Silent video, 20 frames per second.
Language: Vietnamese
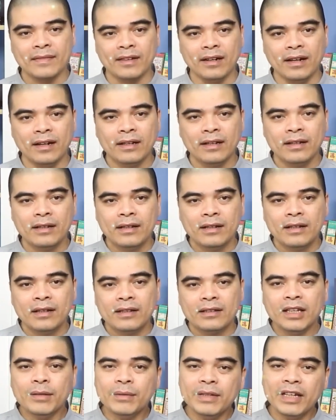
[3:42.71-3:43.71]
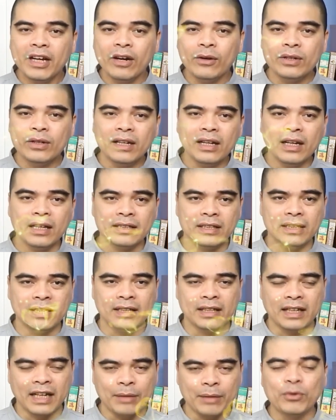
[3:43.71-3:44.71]
đó tiếp theo nữa là gì
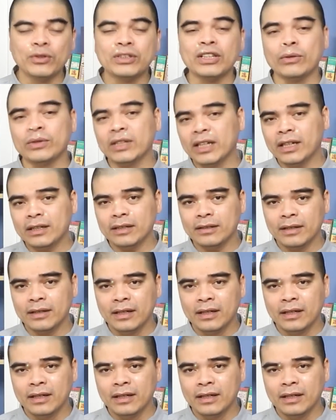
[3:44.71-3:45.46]
ngày mùng 6 Tết